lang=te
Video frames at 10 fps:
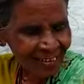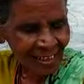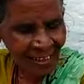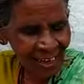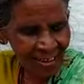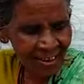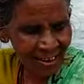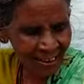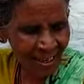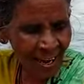
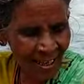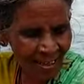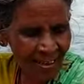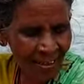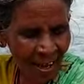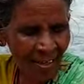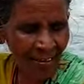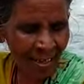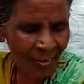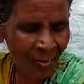తెల్లాజీరాడి దాన
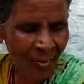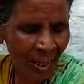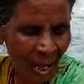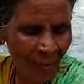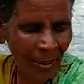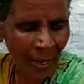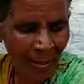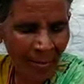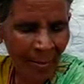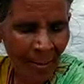ఎక్కుదామె
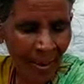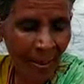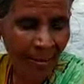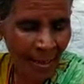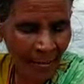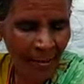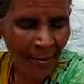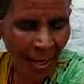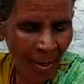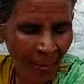గడి మీద
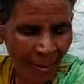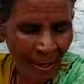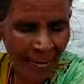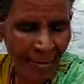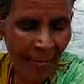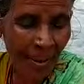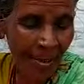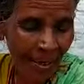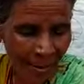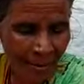ఎక్కుదామె గడి
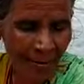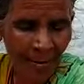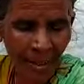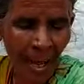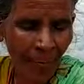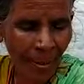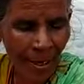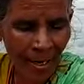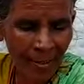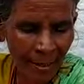మీద ఎక్కుదామె
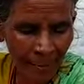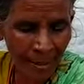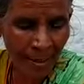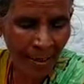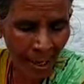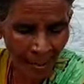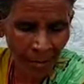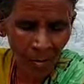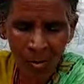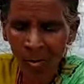గడి మీద
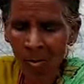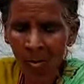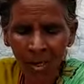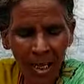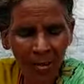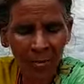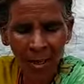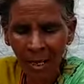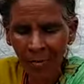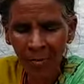గల్లు గుల్లు
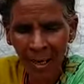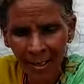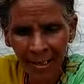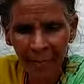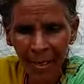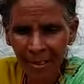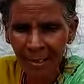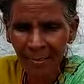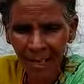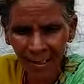నదువులకు గడి
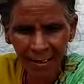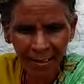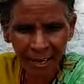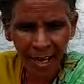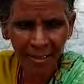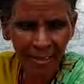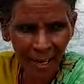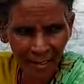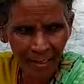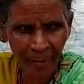బెదిరి నాది
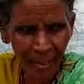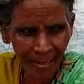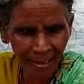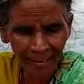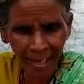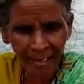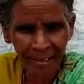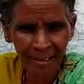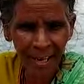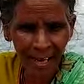గడి
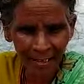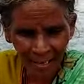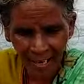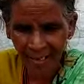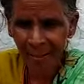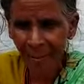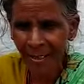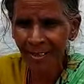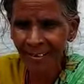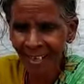బెదిరి నాది గడి
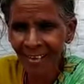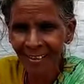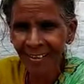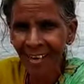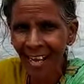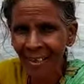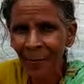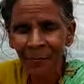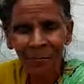బెదిరి తర్రి నాది